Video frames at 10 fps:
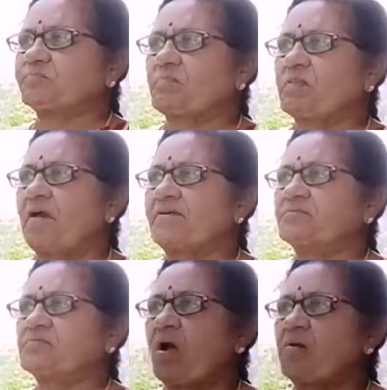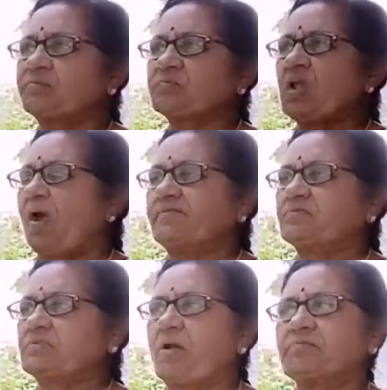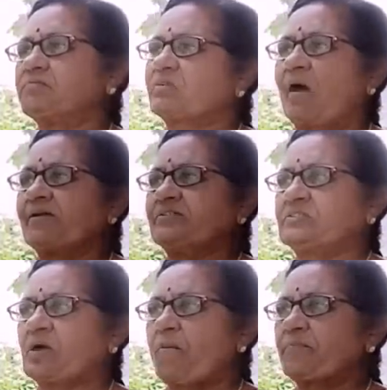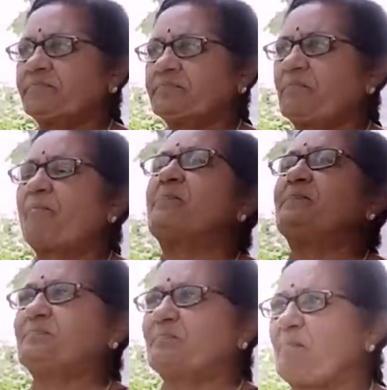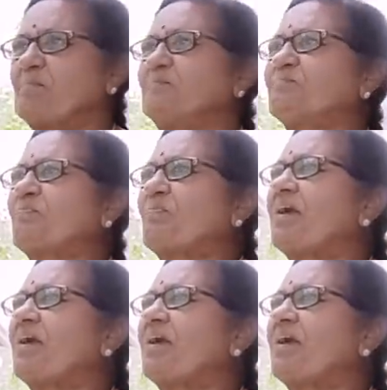షూటింగ్ అయిపోయింది మీరు నిన్న చూసినటువంటి వీడియో షూటింగ్ అయిపోయింది బయటకు వచ్చి నిలబడి